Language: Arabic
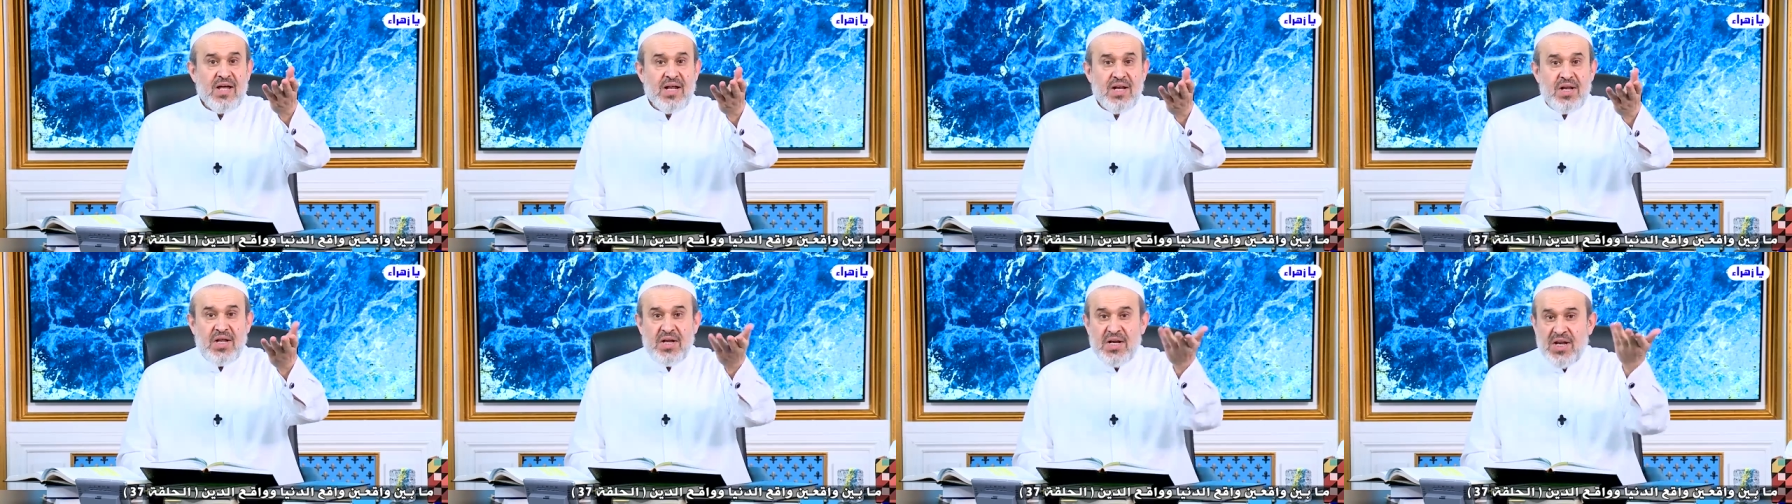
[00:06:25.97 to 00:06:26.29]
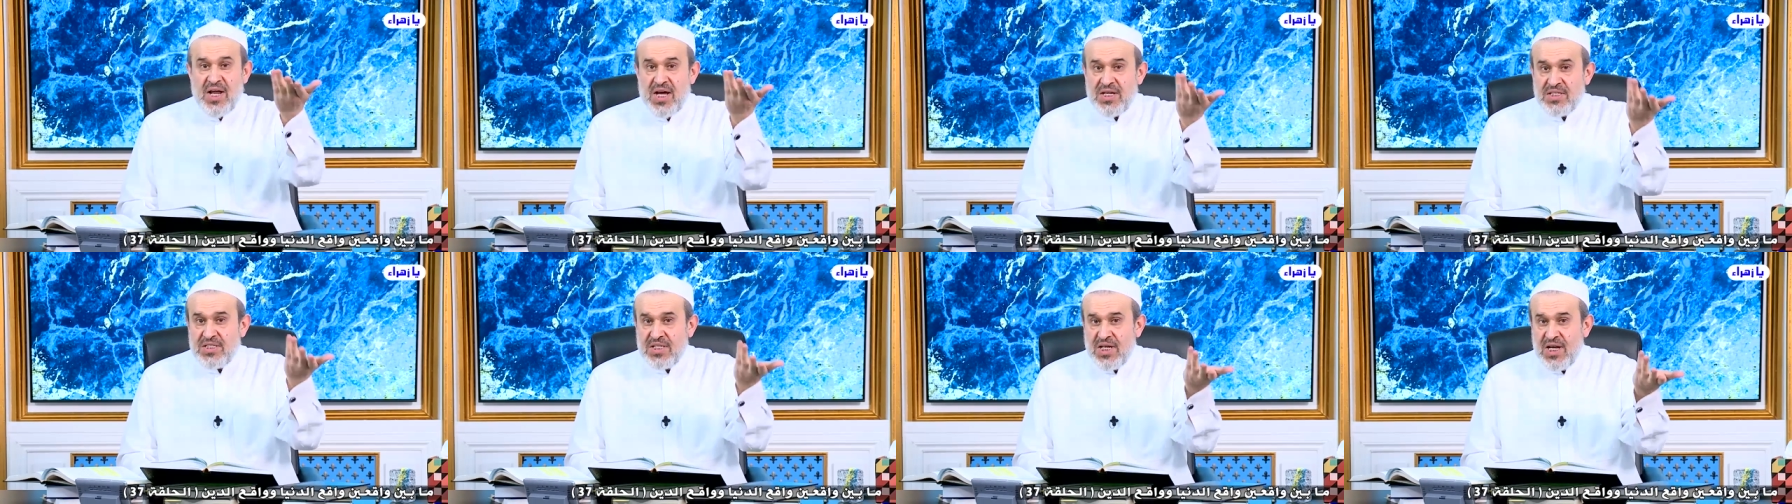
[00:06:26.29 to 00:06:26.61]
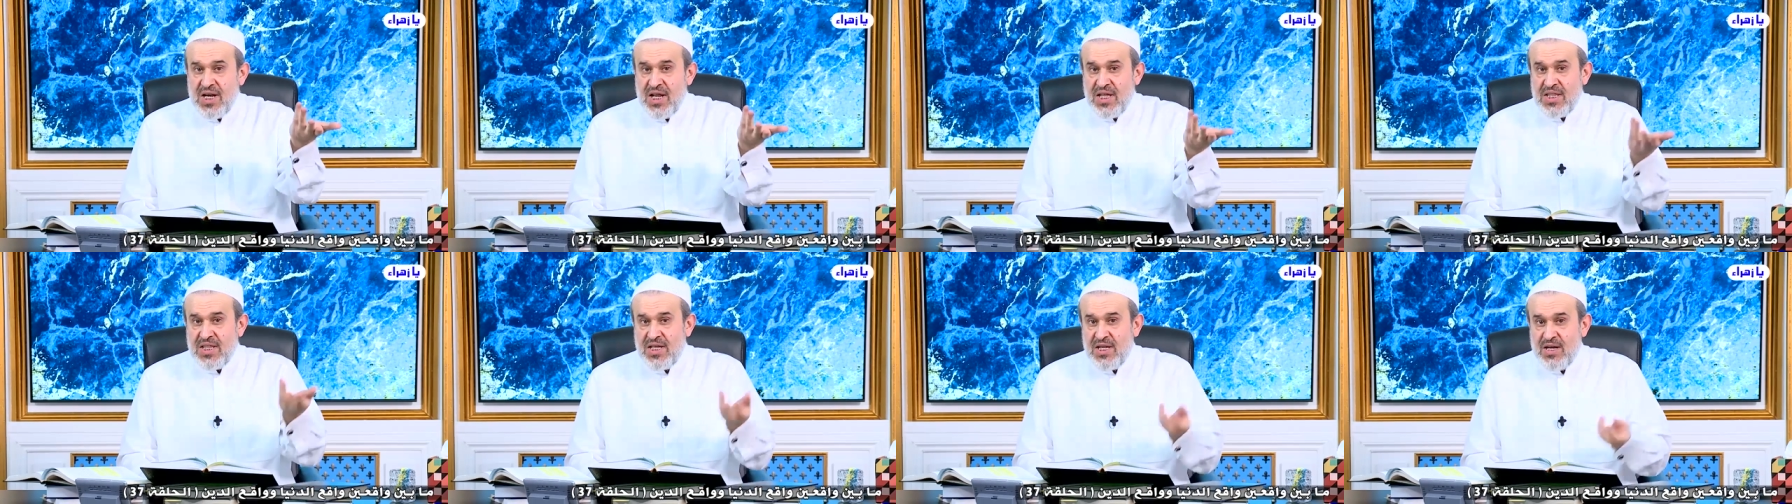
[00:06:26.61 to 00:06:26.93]
للناس
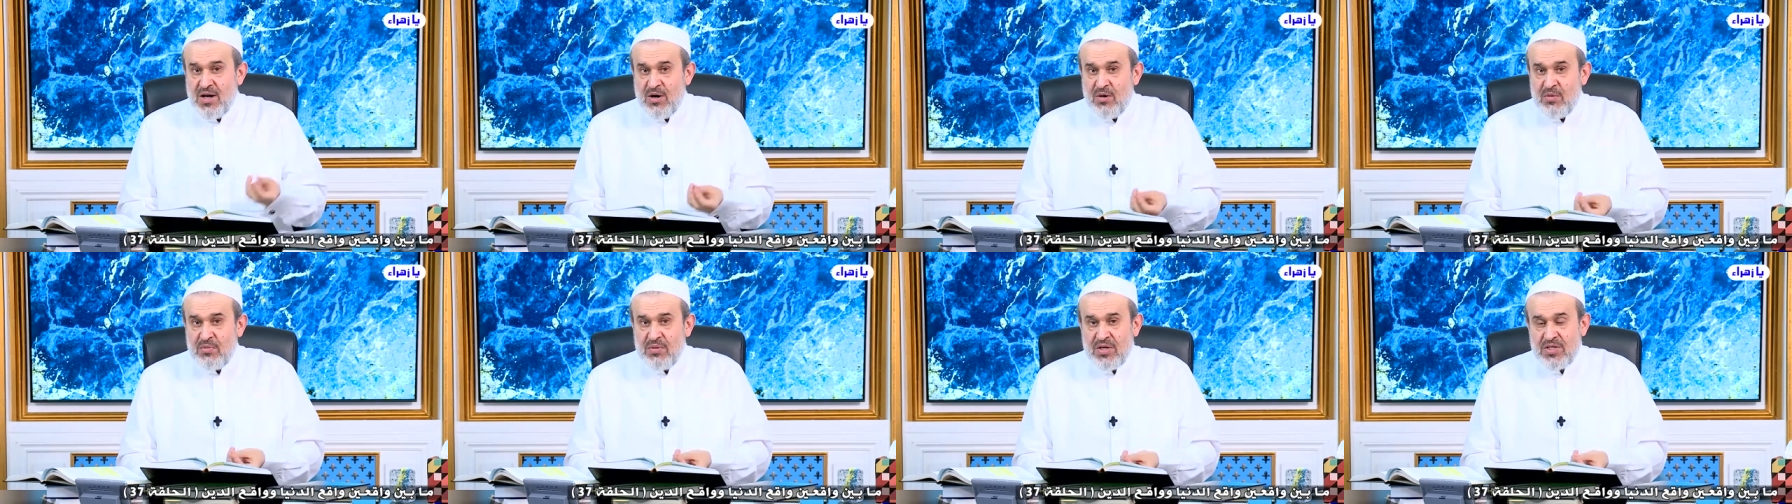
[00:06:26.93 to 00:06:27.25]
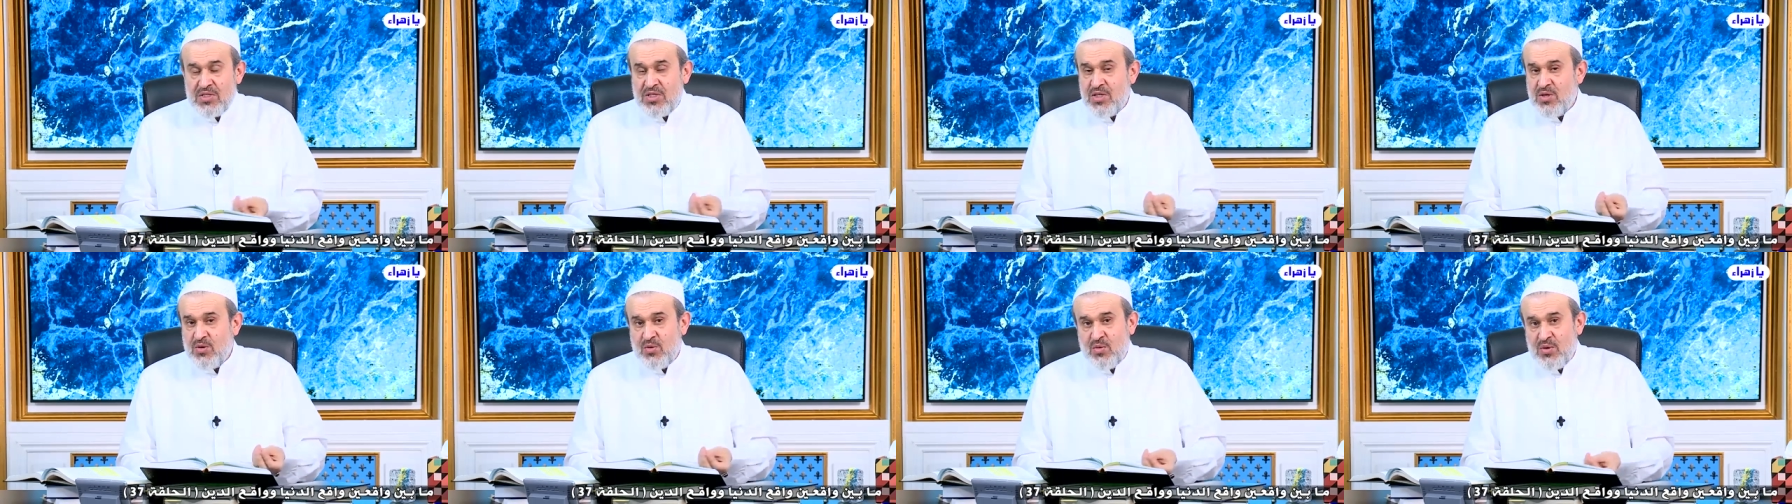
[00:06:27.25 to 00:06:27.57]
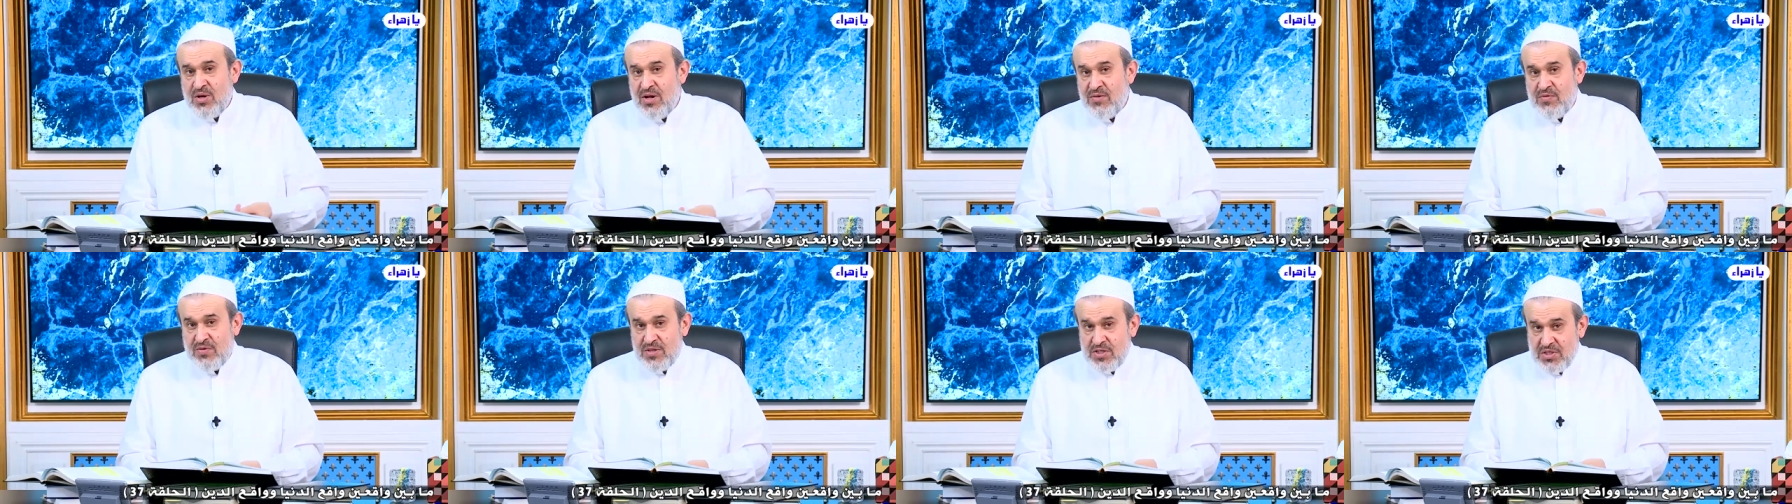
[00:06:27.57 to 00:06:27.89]
الذين هم
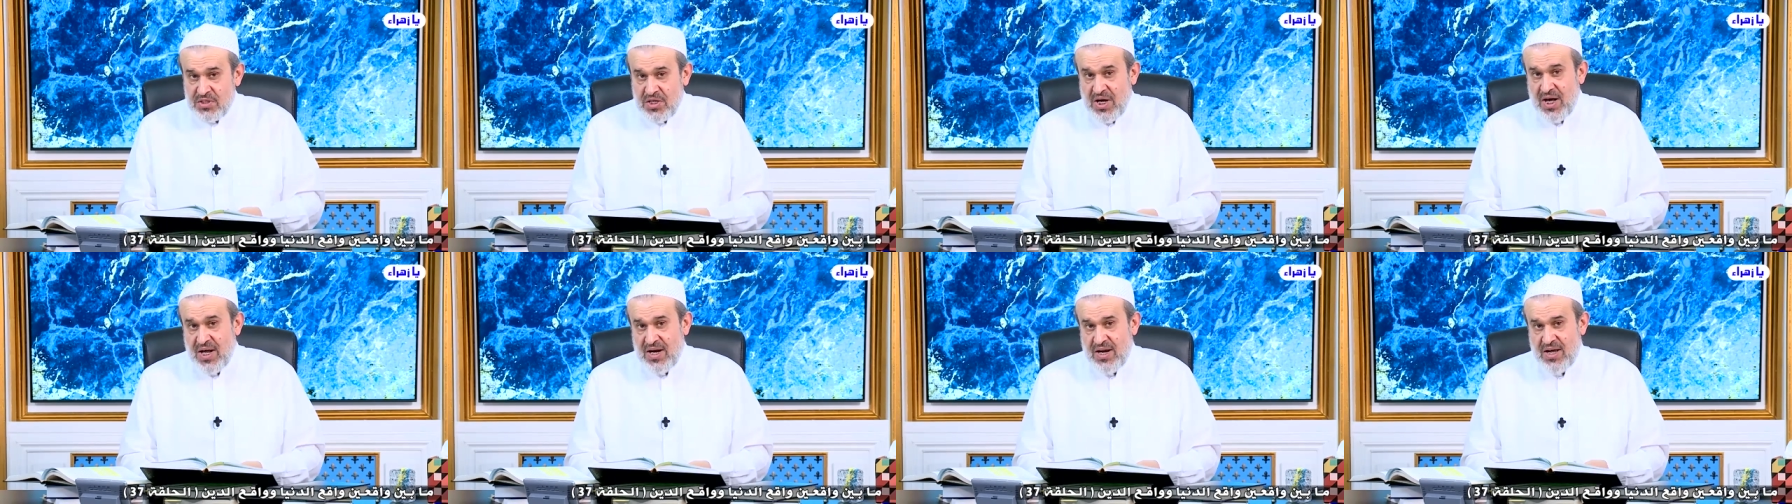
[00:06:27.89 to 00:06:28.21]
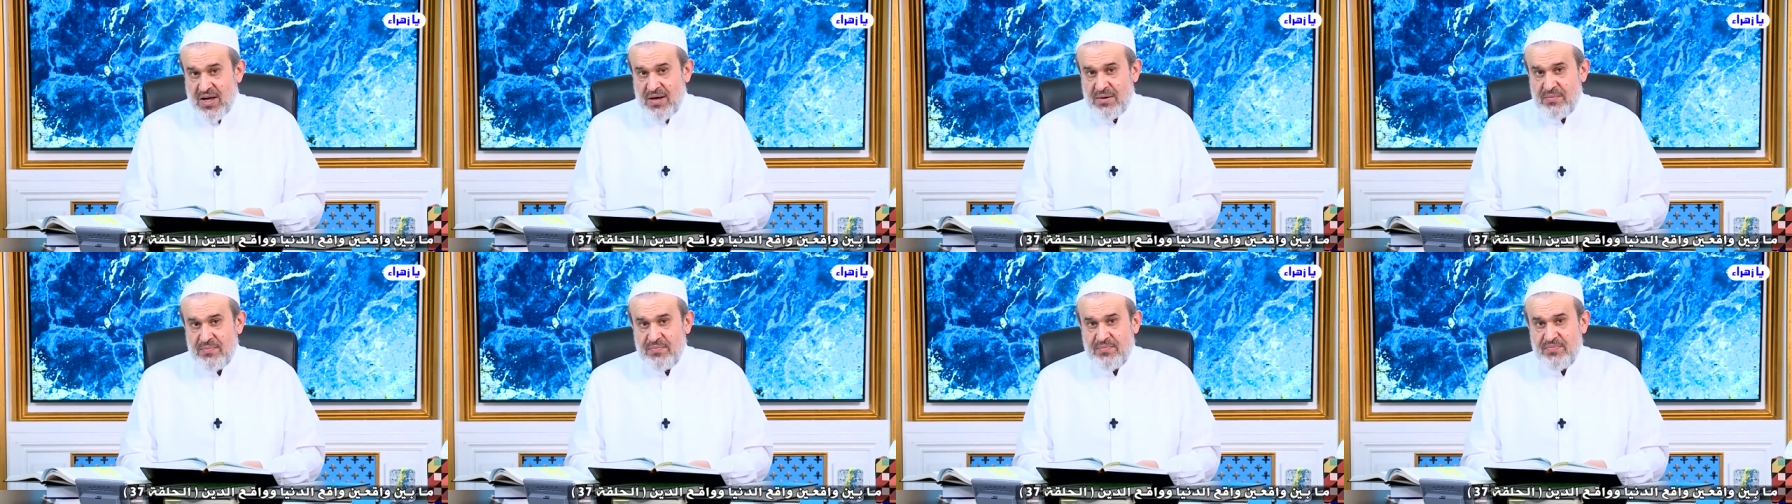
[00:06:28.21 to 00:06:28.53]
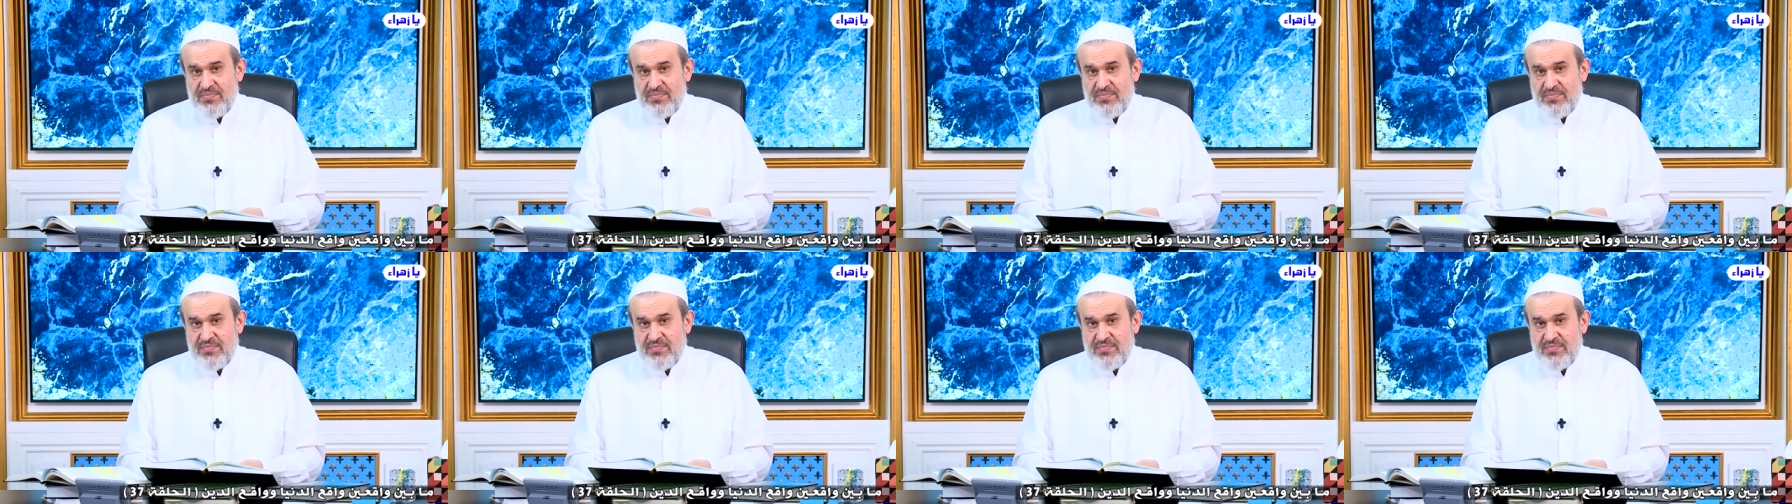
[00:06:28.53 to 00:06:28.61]
يسيرون في الشارع